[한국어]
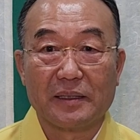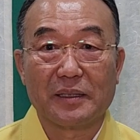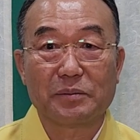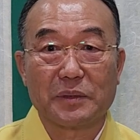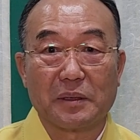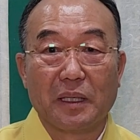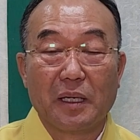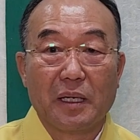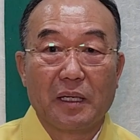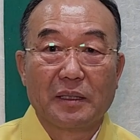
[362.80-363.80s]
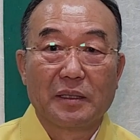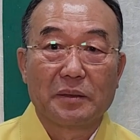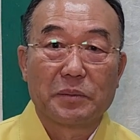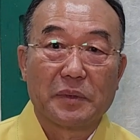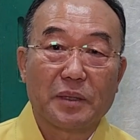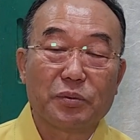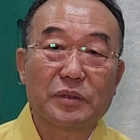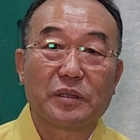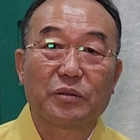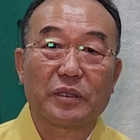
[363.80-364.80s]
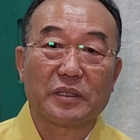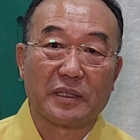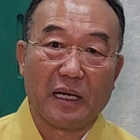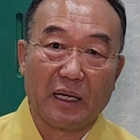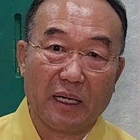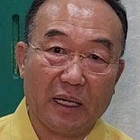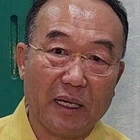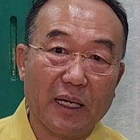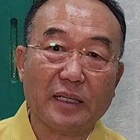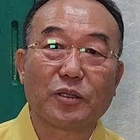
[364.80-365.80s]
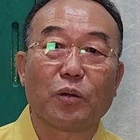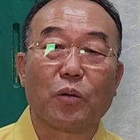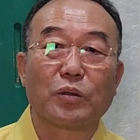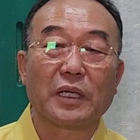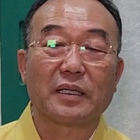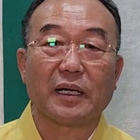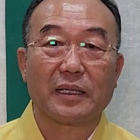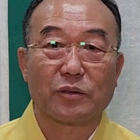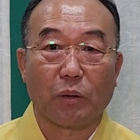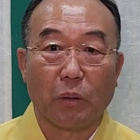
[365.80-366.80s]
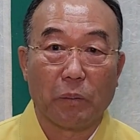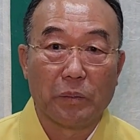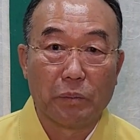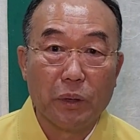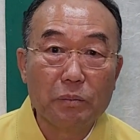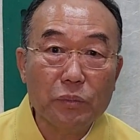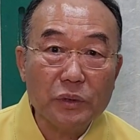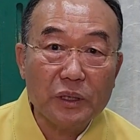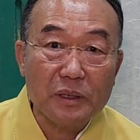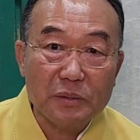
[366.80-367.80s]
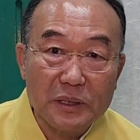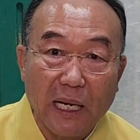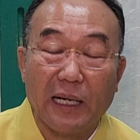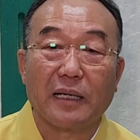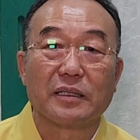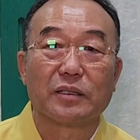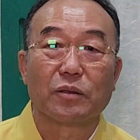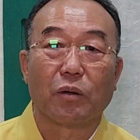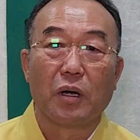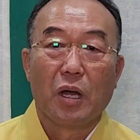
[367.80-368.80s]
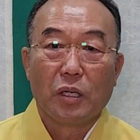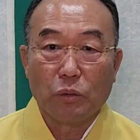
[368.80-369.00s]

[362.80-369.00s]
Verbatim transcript: 지금 덕분 스쿨에서 계속 공양간에도 법문 들으면서 하라 그러고